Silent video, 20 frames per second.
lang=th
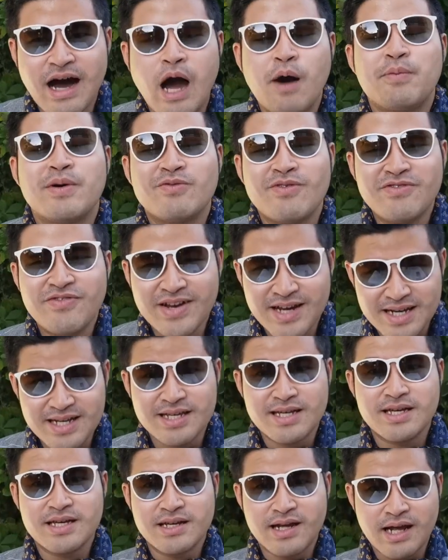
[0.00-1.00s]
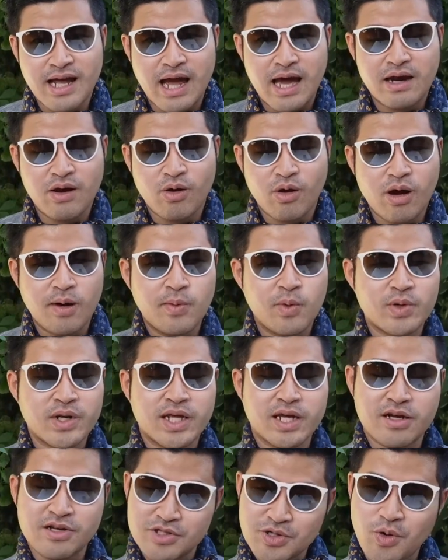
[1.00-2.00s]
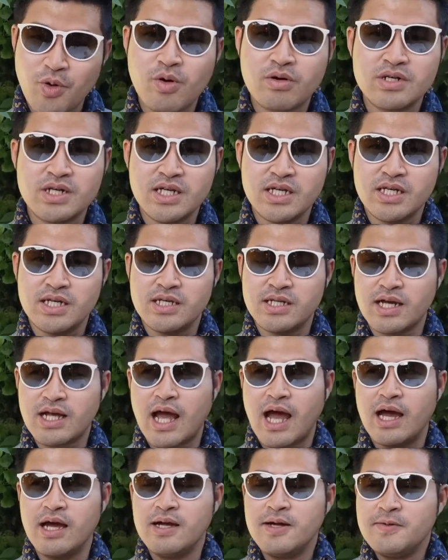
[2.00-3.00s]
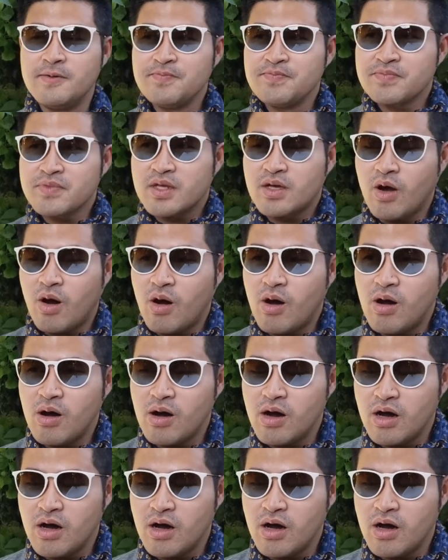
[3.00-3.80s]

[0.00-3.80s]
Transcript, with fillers: เอาเป็นว่าฝันดีนะคะ แล้วก็พรุ่งนี้ก็โชคดีนะคะ ก็